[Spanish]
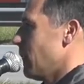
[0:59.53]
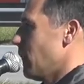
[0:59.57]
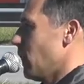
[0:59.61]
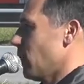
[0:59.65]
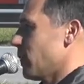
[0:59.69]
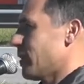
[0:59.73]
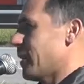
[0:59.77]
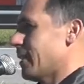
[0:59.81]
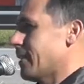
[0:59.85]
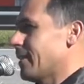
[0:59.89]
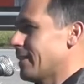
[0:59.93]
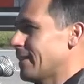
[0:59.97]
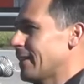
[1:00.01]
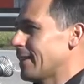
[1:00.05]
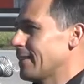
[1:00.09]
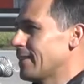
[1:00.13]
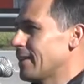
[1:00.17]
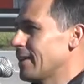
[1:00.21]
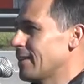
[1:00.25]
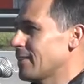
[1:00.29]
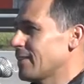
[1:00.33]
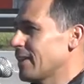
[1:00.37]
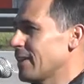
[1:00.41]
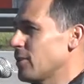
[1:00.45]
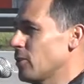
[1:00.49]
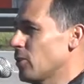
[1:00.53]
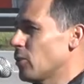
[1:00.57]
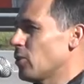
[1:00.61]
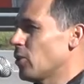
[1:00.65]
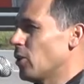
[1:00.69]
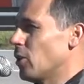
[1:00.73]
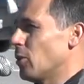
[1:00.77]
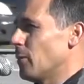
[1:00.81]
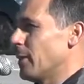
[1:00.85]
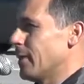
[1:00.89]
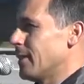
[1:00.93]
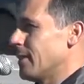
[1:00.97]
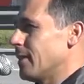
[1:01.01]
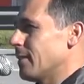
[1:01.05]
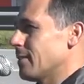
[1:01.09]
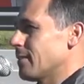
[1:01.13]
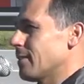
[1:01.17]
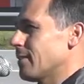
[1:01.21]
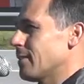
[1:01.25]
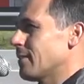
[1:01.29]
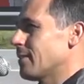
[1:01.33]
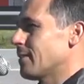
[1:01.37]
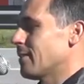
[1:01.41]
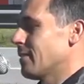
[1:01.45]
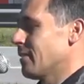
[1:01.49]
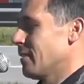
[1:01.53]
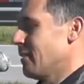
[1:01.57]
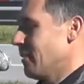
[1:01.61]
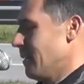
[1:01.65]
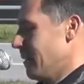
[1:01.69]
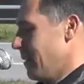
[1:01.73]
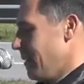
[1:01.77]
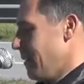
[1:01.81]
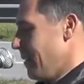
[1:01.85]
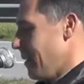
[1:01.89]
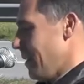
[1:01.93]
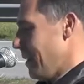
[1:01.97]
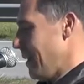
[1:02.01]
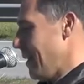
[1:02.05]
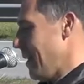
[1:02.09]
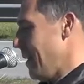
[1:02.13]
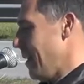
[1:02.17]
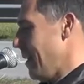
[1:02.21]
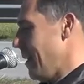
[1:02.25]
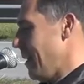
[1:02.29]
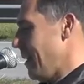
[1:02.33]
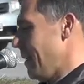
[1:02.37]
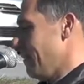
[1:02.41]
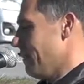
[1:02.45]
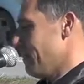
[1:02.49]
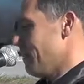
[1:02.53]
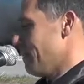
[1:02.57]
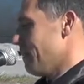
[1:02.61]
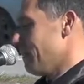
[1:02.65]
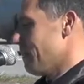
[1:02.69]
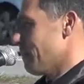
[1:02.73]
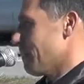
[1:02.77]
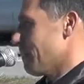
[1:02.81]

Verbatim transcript: con 73 años jóvenes. Y